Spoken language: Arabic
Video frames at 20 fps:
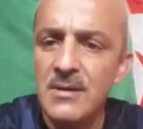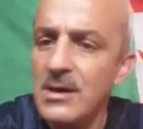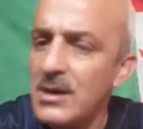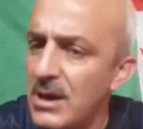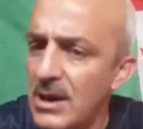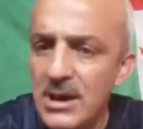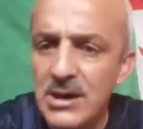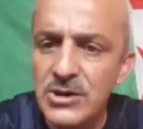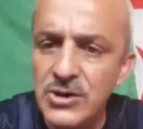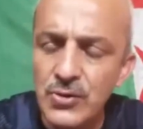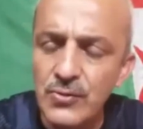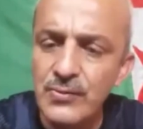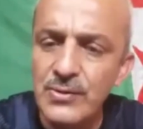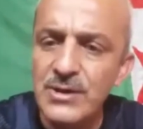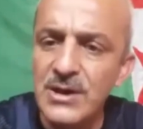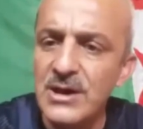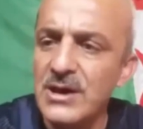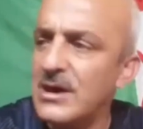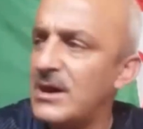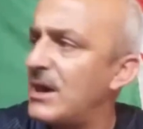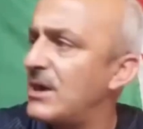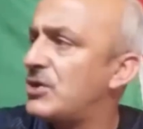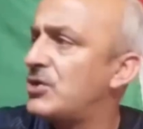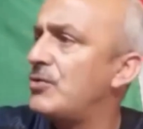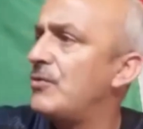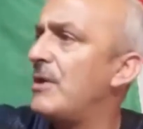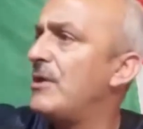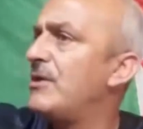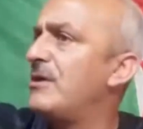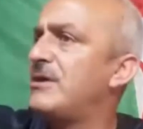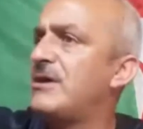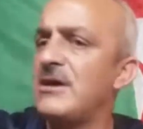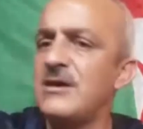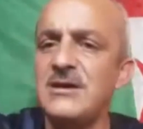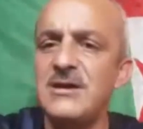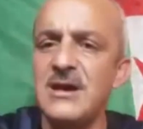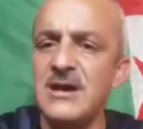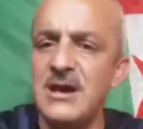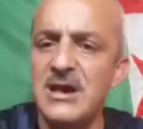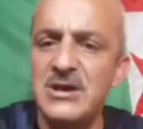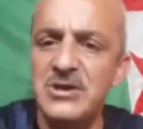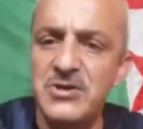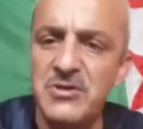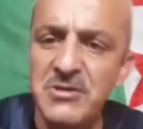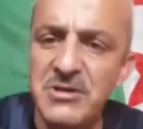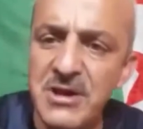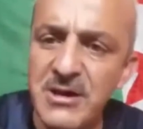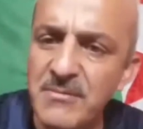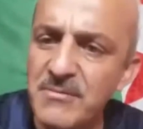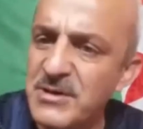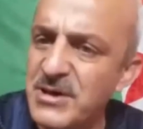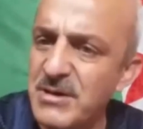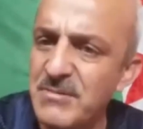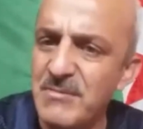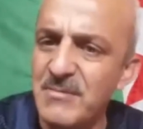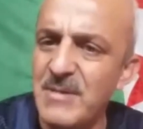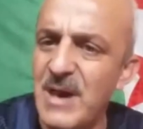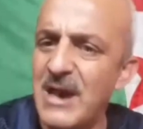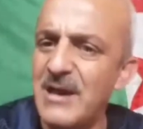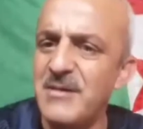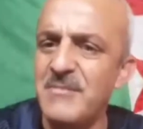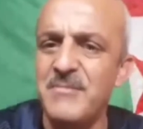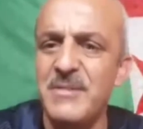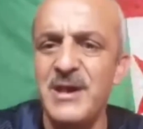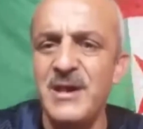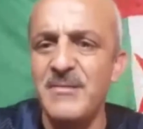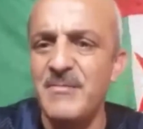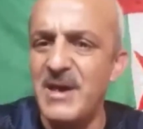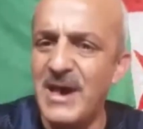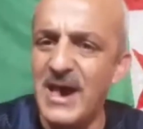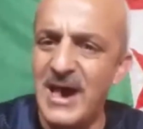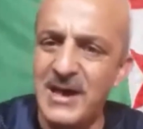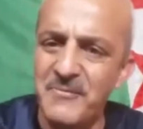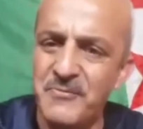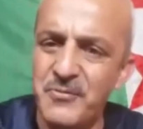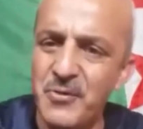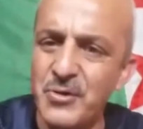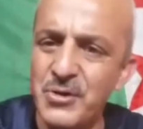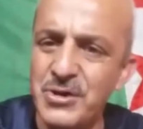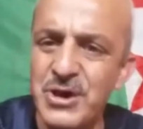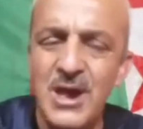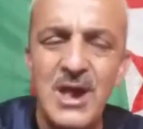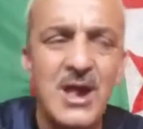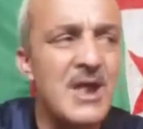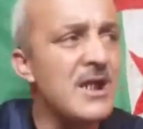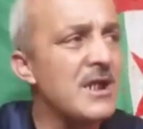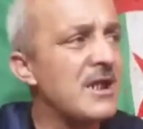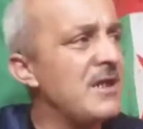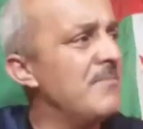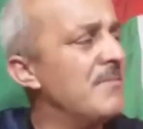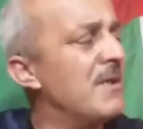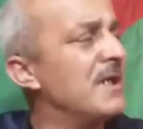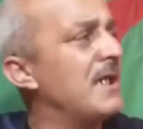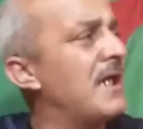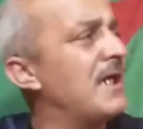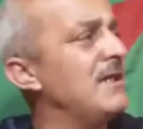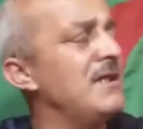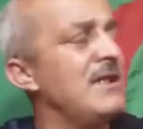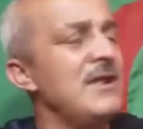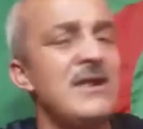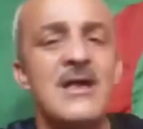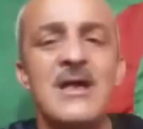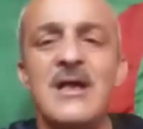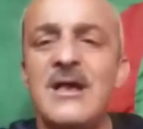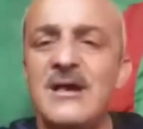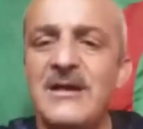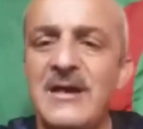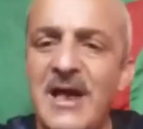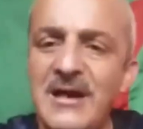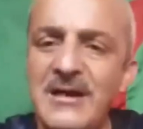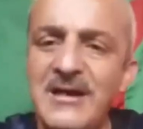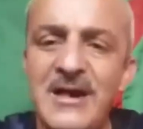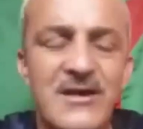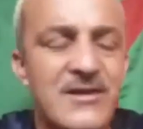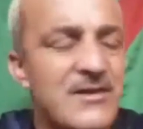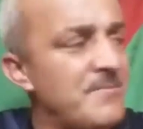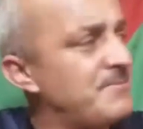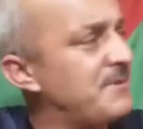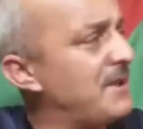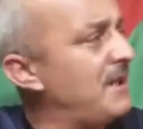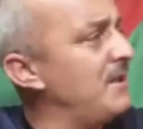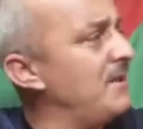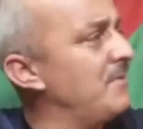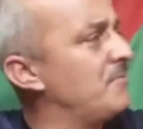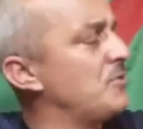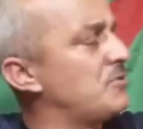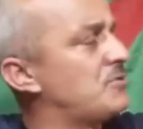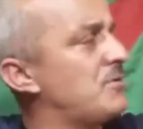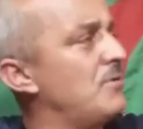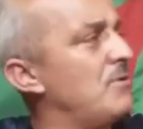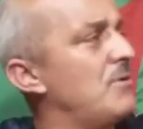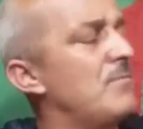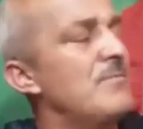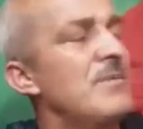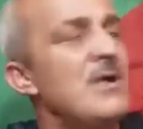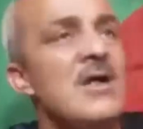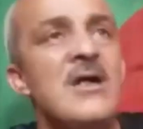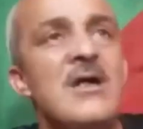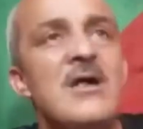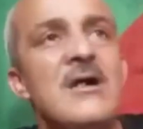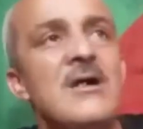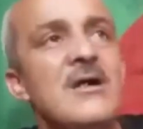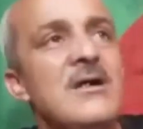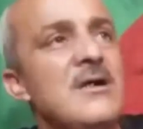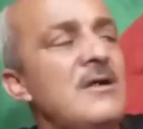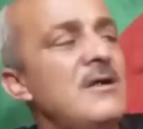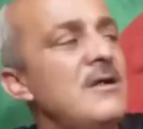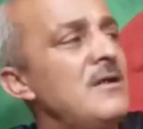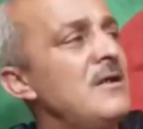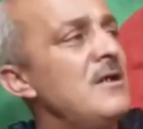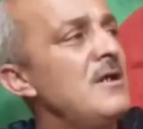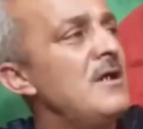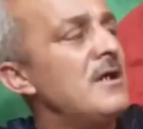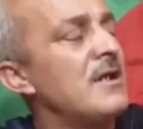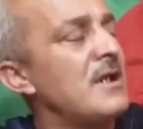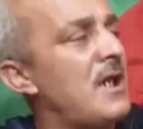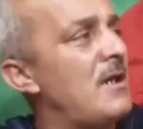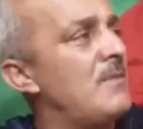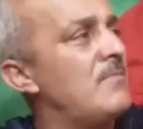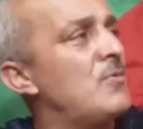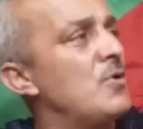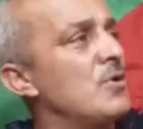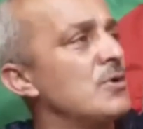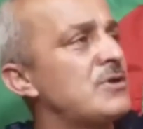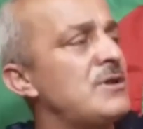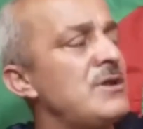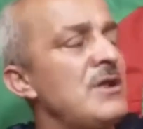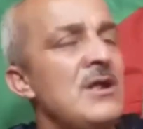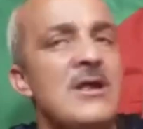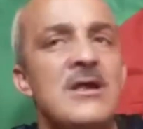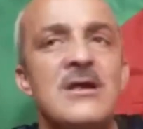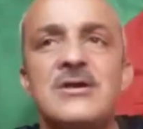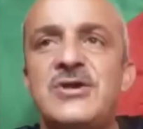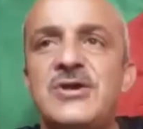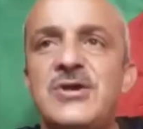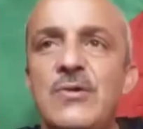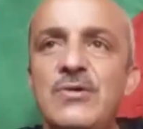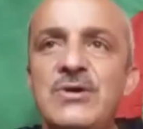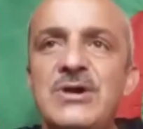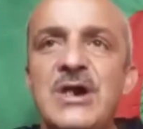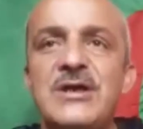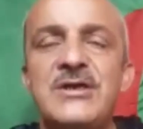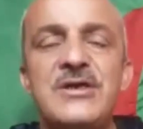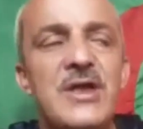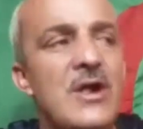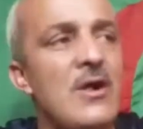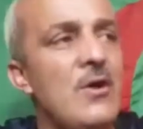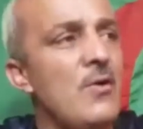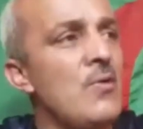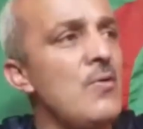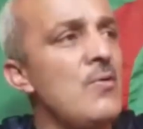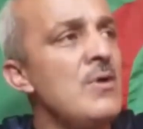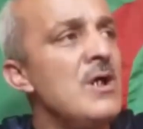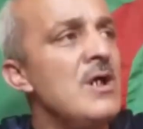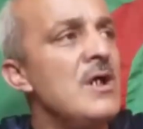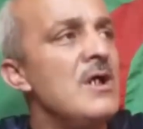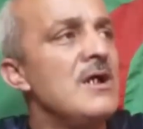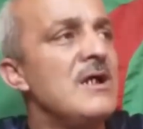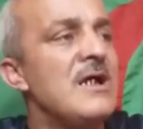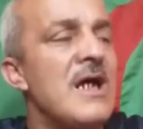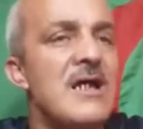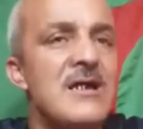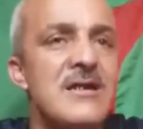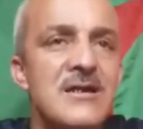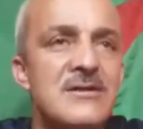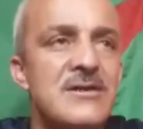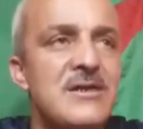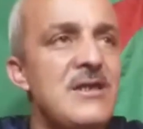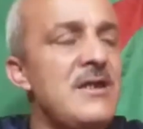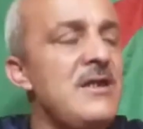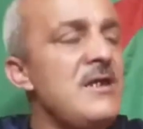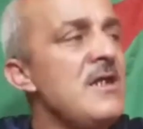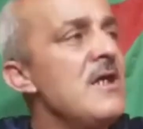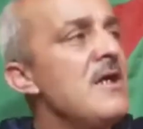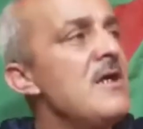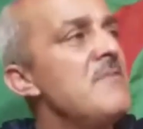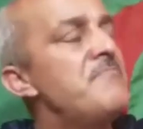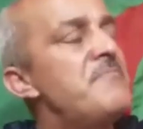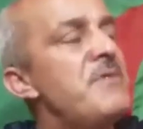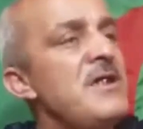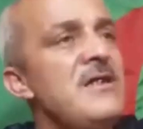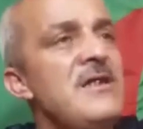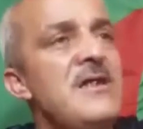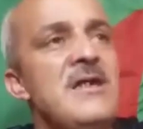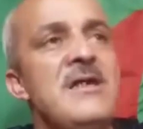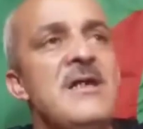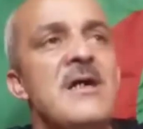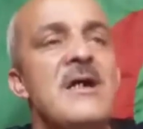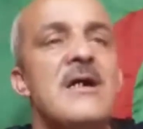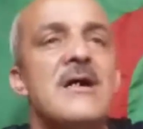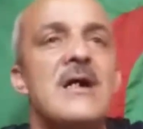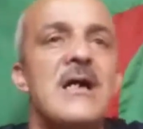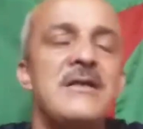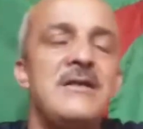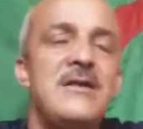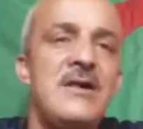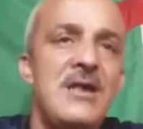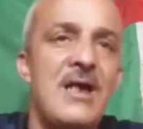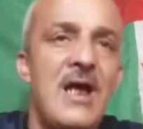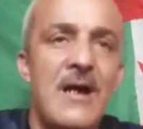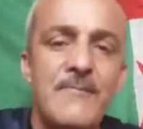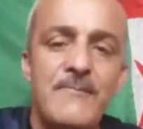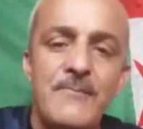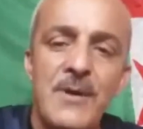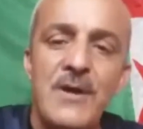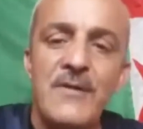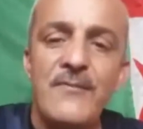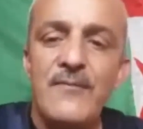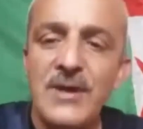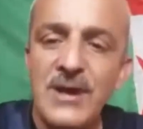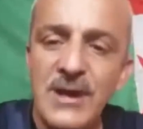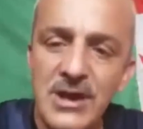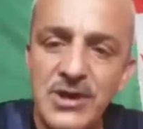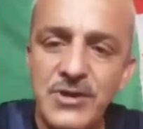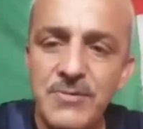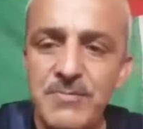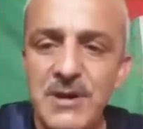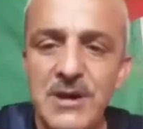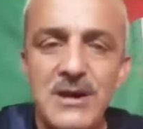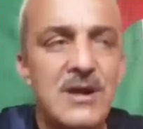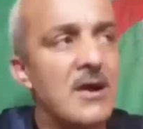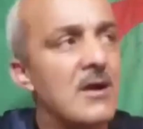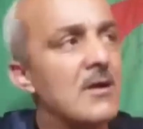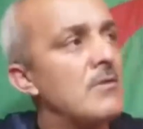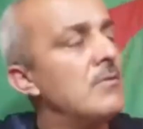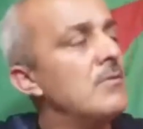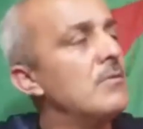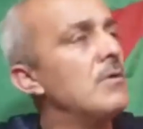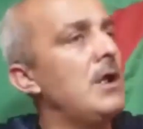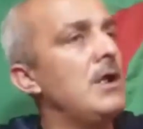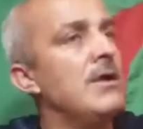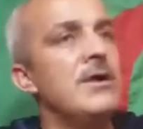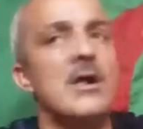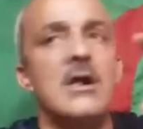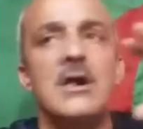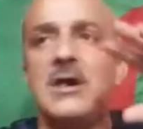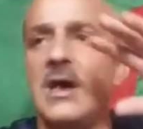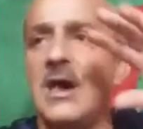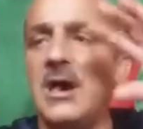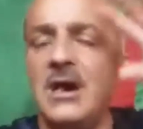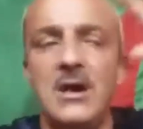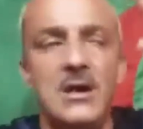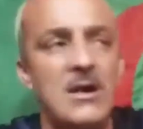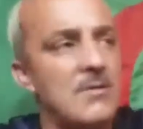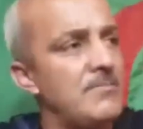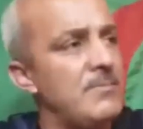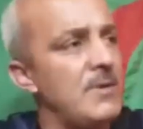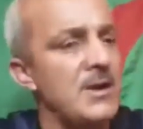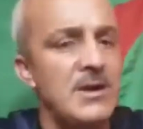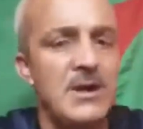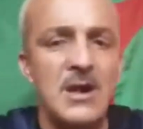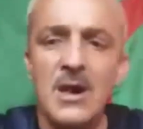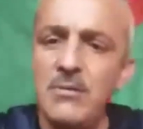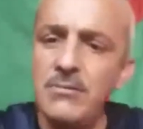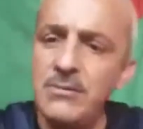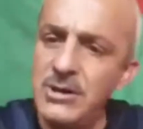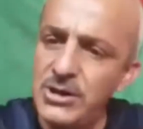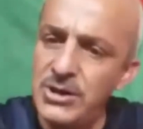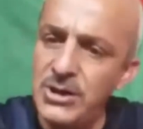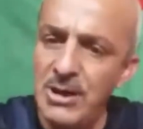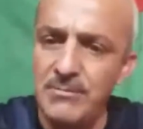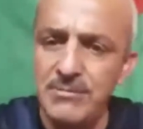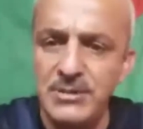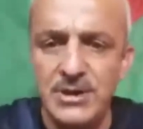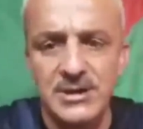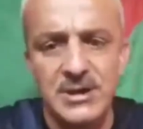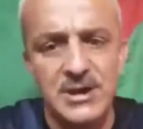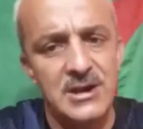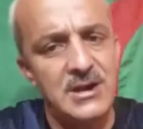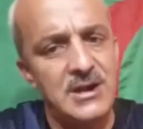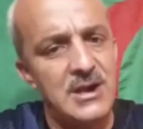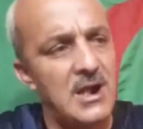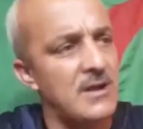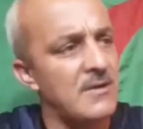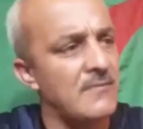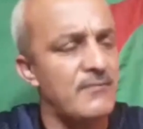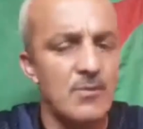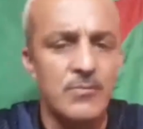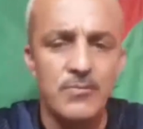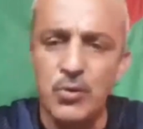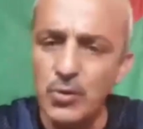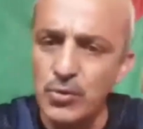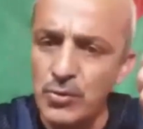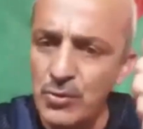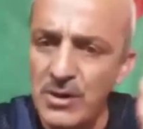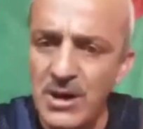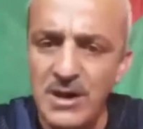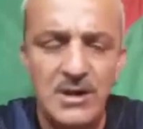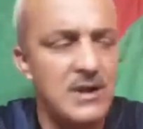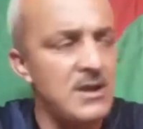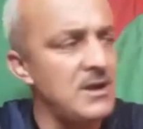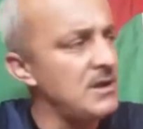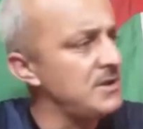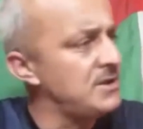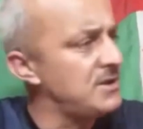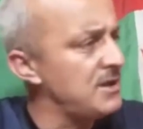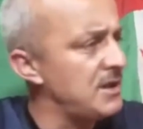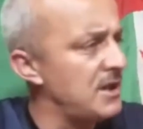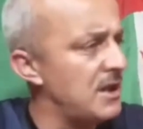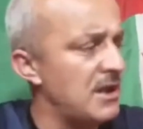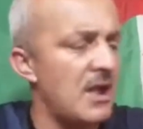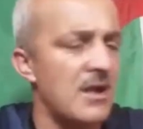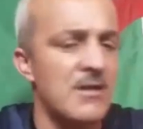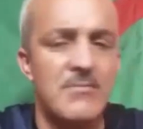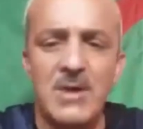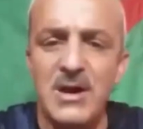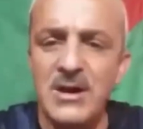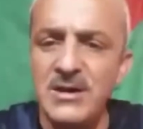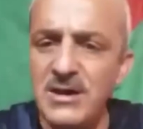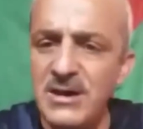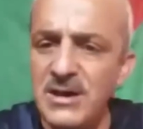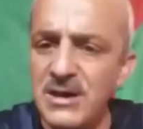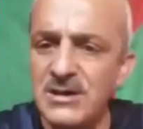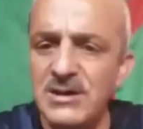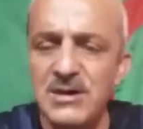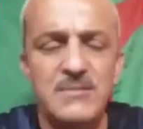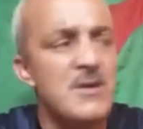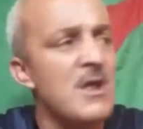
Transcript: كيك تشوف انت كيك تشوف هذا انت كيك تشوف ماشي محلبين ما يعرفوش كيما نهار اللي نهار اللي كذبت عليهم قلت لهم آه راموس الزوجه تاعو قالت لي باللي غادي يلعب في اشبيليا وحنا كاع على بال يا ودي الشعب الجزائري يعرف البطوله الانجليزيه الالمانيه